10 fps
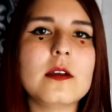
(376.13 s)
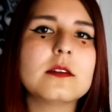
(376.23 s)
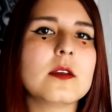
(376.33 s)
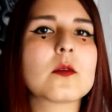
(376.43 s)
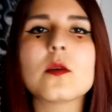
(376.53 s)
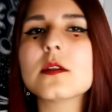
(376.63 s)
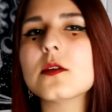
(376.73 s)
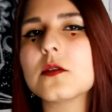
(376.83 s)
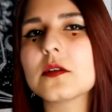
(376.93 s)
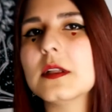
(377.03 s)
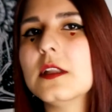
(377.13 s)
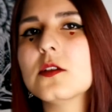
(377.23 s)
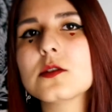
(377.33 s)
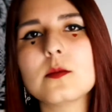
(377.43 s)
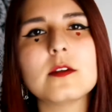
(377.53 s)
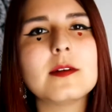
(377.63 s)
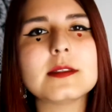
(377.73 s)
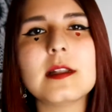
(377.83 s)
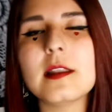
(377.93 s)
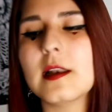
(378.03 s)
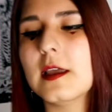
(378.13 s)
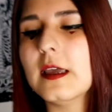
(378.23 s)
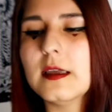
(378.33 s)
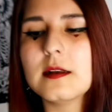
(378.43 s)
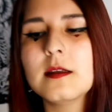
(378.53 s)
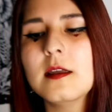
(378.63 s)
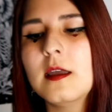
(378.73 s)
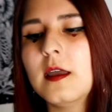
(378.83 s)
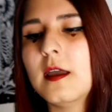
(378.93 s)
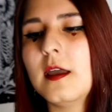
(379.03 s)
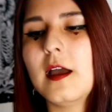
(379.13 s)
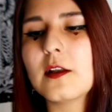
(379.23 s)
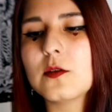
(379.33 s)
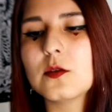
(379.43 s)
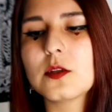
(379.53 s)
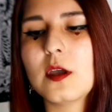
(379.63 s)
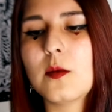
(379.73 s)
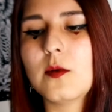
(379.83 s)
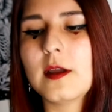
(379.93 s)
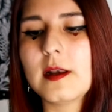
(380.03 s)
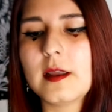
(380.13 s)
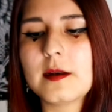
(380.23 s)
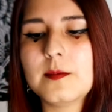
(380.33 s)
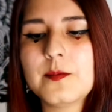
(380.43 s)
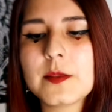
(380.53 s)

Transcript: Este es un cuento cortito, es súper fácil de leer. Algo que ustedes pueden leer.